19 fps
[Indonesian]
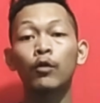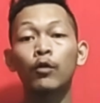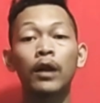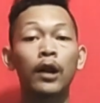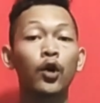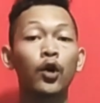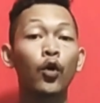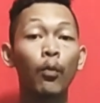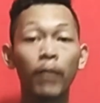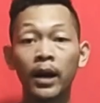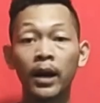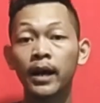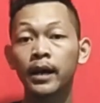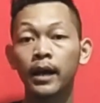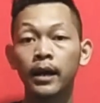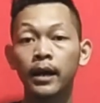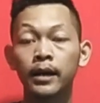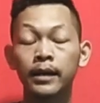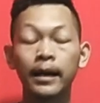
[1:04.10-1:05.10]
ular
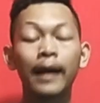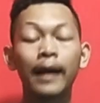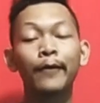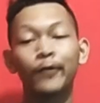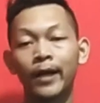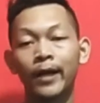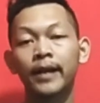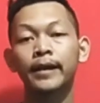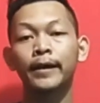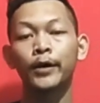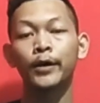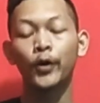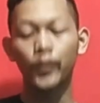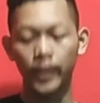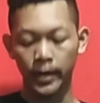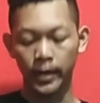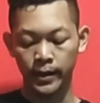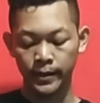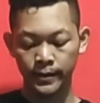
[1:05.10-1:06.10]
kobra dengan ular king
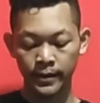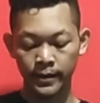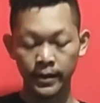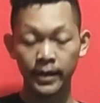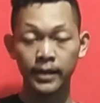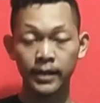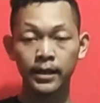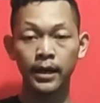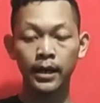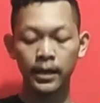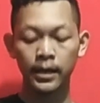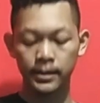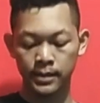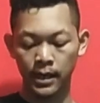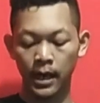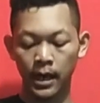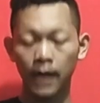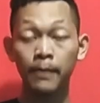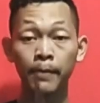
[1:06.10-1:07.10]
cobra. Kita
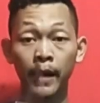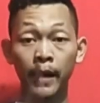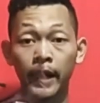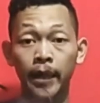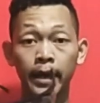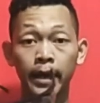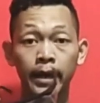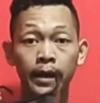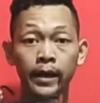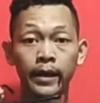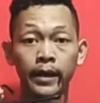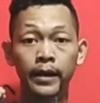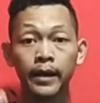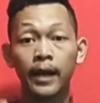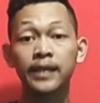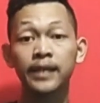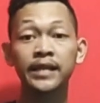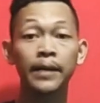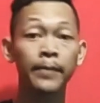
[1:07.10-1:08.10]
sekarang pakai
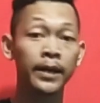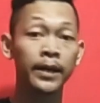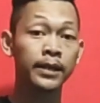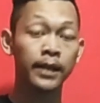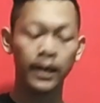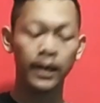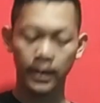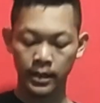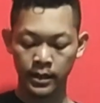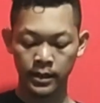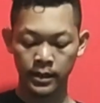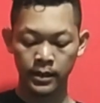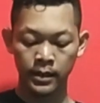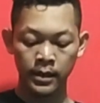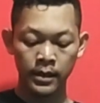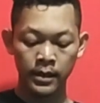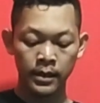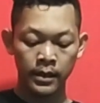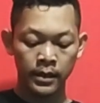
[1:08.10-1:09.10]
kacamata
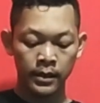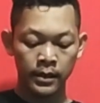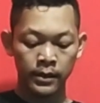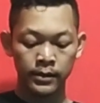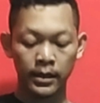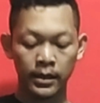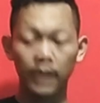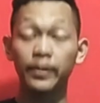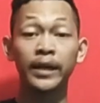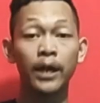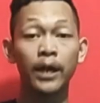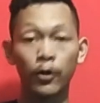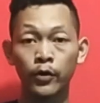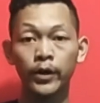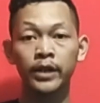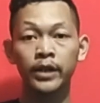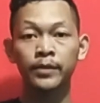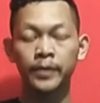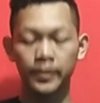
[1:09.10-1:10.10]
terlebih dahulu
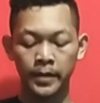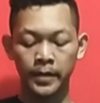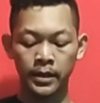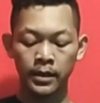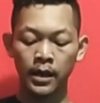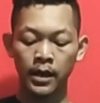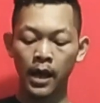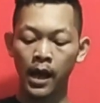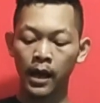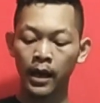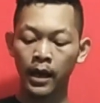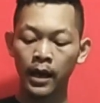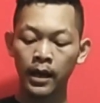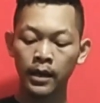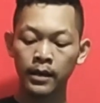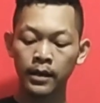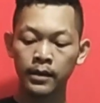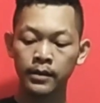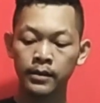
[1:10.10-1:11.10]
ya teman-teman
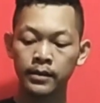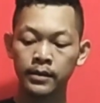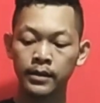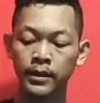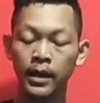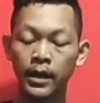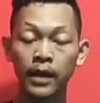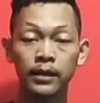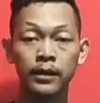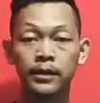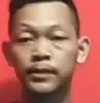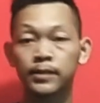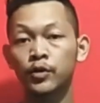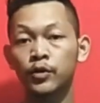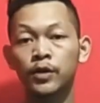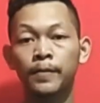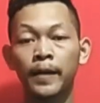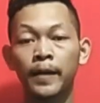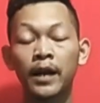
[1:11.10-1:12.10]
agar tidak
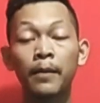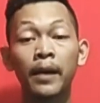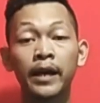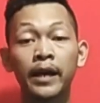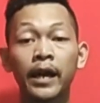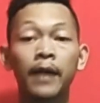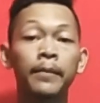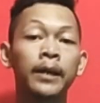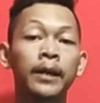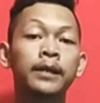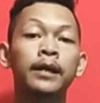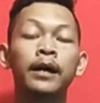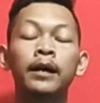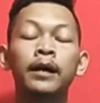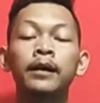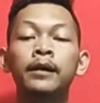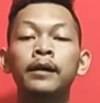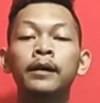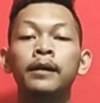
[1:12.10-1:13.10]
tersembur pada bagian
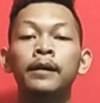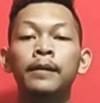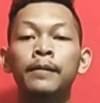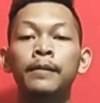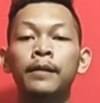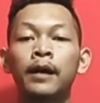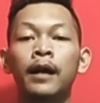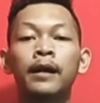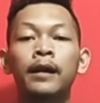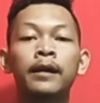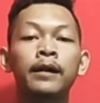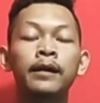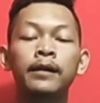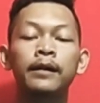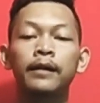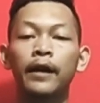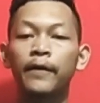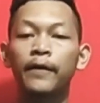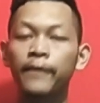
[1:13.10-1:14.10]
mata.
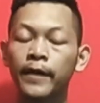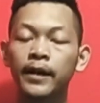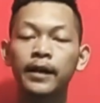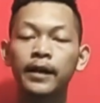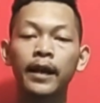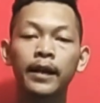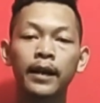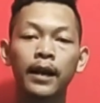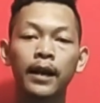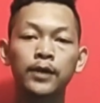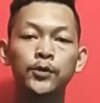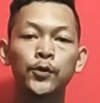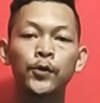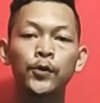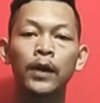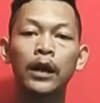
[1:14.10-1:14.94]
Karena efek dari racun